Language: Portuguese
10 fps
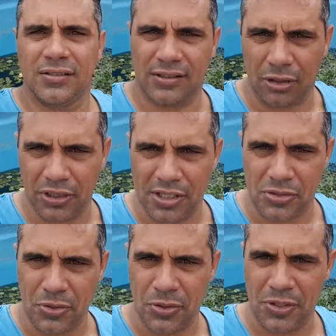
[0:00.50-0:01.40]

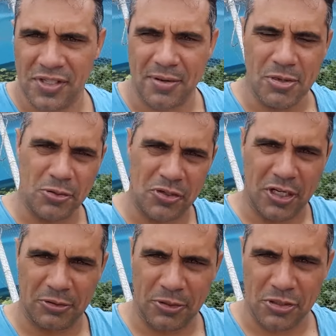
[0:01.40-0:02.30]
Saudações, amigos
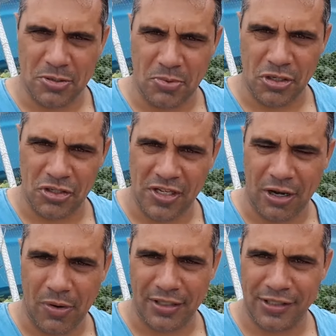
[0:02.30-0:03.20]
criadores de peixes e
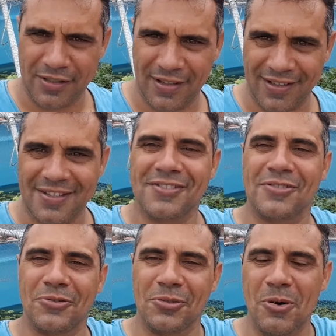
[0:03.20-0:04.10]

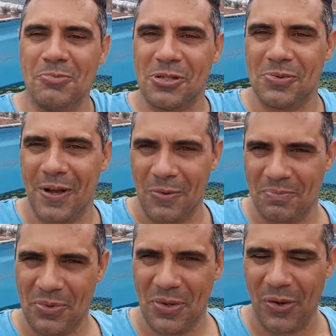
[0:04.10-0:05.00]
aquaristas. Tudo bom, pessoal?
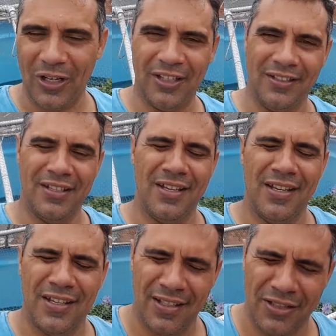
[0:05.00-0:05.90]
Olha aí.
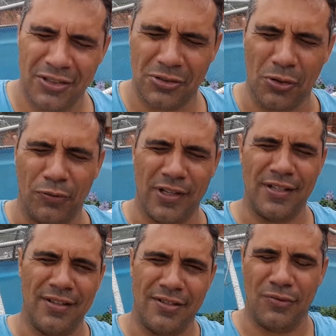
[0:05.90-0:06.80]
Estou
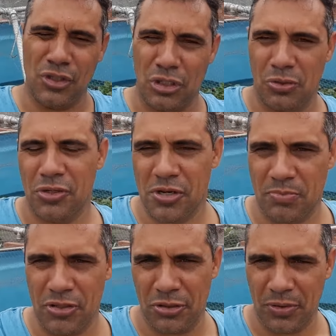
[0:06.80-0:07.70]
fazendo esse vídeo aqui hoje a
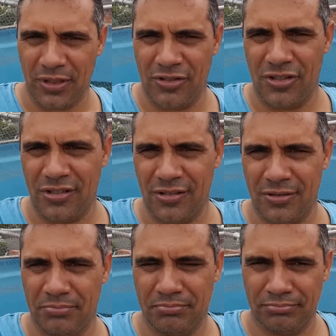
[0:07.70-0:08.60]
pedido aí de
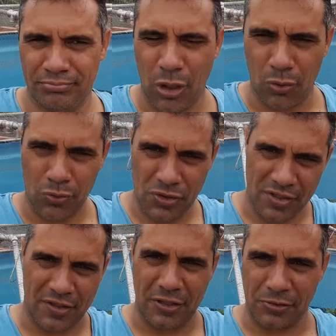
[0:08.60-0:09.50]
alguns
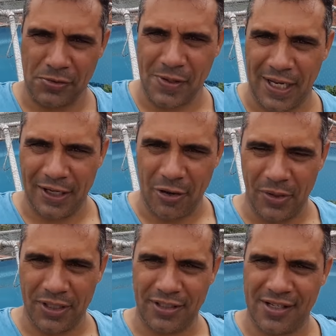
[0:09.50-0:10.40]
inscritos do
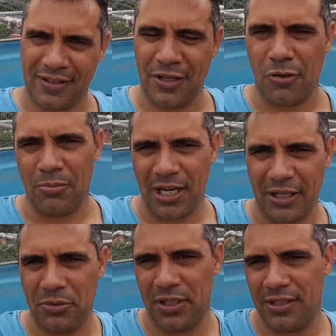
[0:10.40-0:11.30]
canal aí que já tem
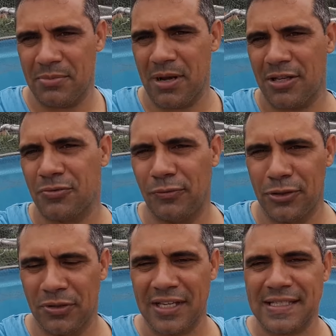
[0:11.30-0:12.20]
cobrado aí mais um
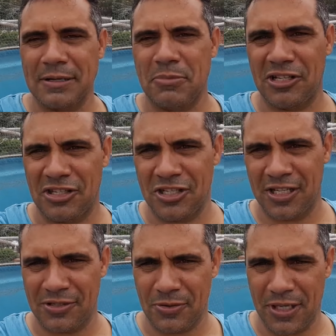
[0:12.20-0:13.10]
vídeo das
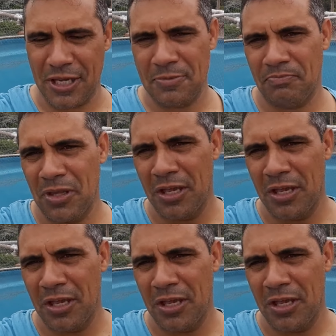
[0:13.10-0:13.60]
tambatingas, OK?